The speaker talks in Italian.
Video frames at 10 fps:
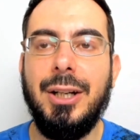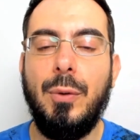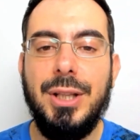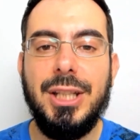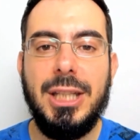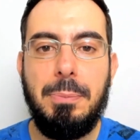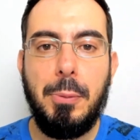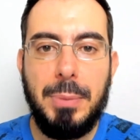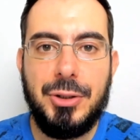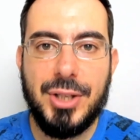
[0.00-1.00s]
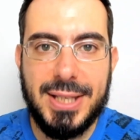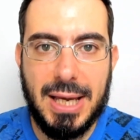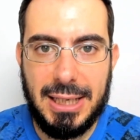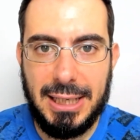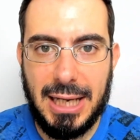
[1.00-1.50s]
Quindi di
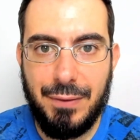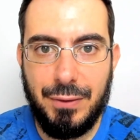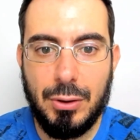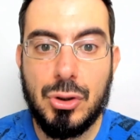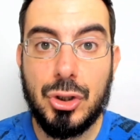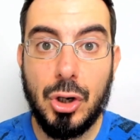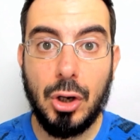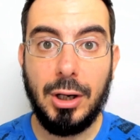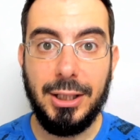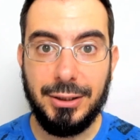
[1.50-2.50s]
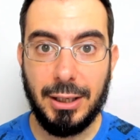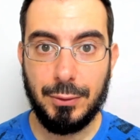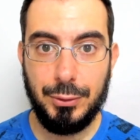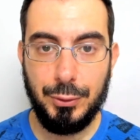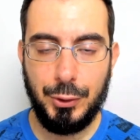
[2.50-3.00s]
pubblicizzare le live non solo all'interno
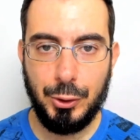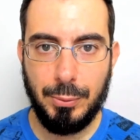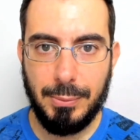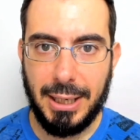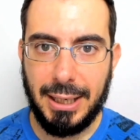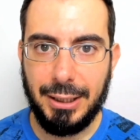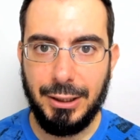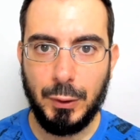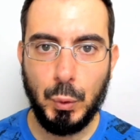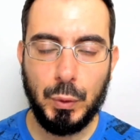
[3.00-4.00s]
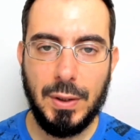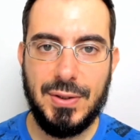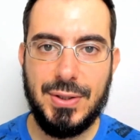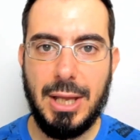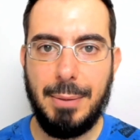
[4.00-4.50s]
di YouTube ma in tutto il
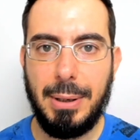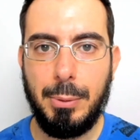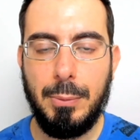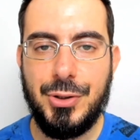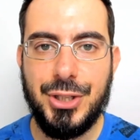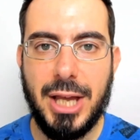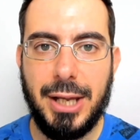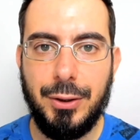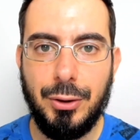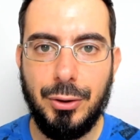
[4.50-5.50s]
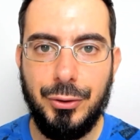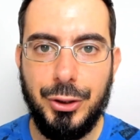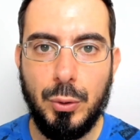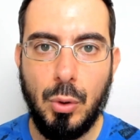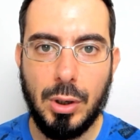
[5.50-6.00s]
sistema pubblicitario
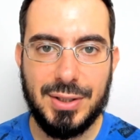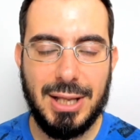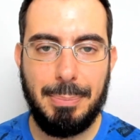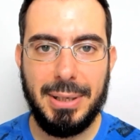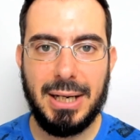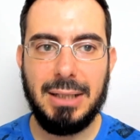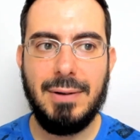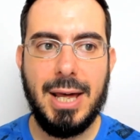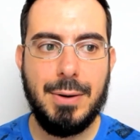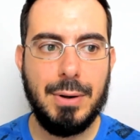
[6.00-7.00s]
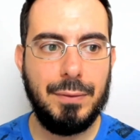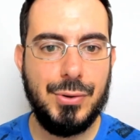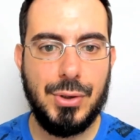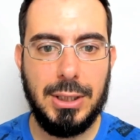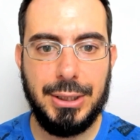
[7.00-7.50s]
di Google. Sta per arrivare una
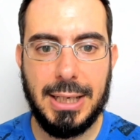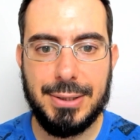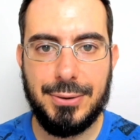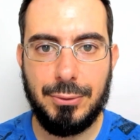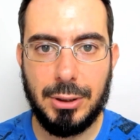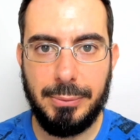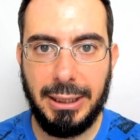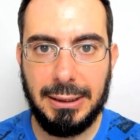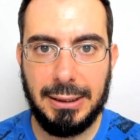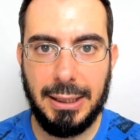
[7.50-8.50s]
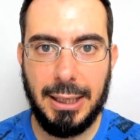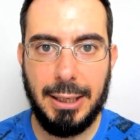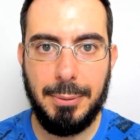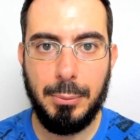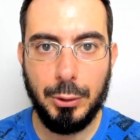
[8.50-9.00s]
funzionalità
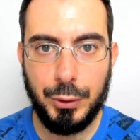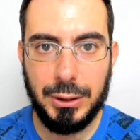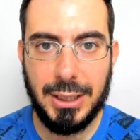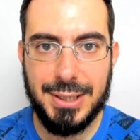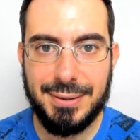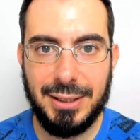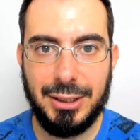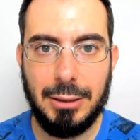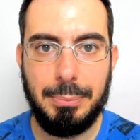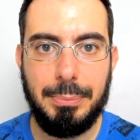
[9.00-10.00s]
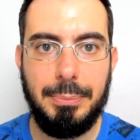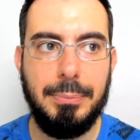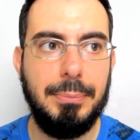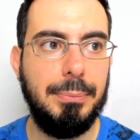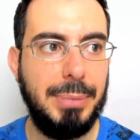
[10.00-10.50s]
sicuramente molto interessante
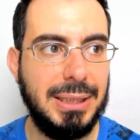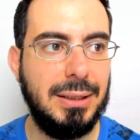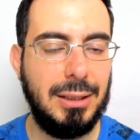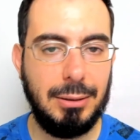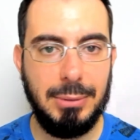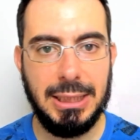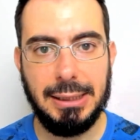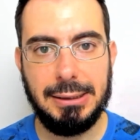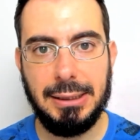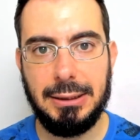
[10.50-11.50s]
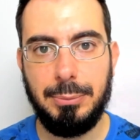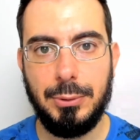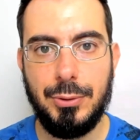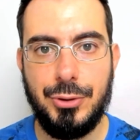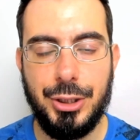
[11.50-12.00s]
mm, per determinate
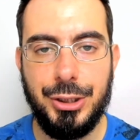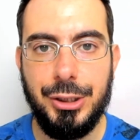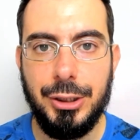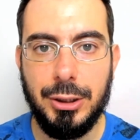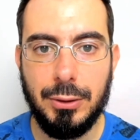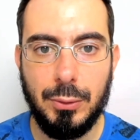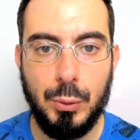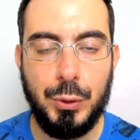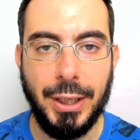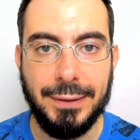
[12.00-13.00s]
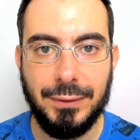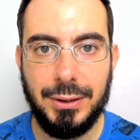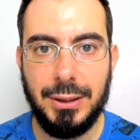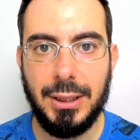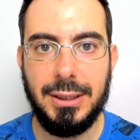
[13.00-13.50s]
tipologie di
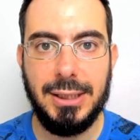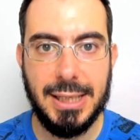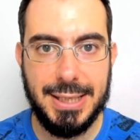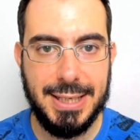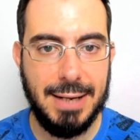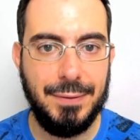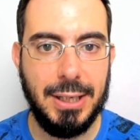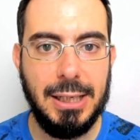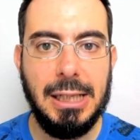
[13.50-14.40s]
utenti e di aziende.